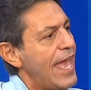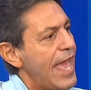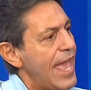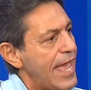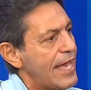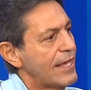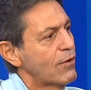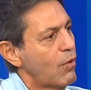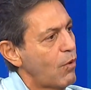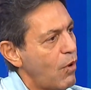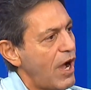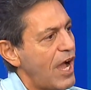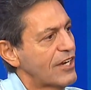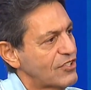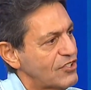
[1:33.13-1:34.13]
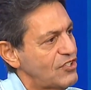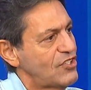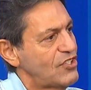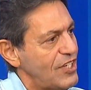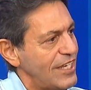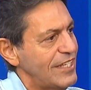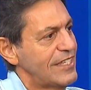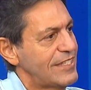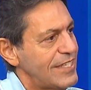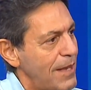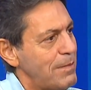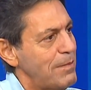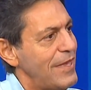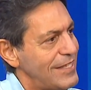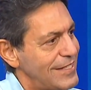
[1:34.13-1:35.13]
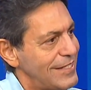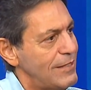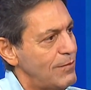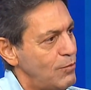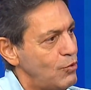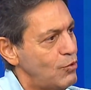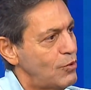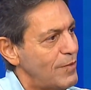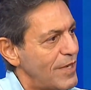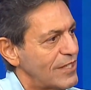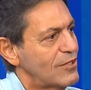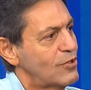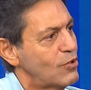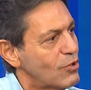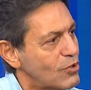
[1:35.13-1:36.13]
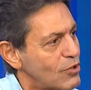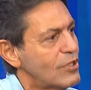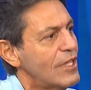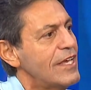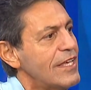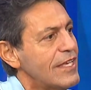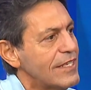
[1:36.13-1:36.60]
Eğer o aşk çiçeğini sen besleyip büyütmek istiyorsun,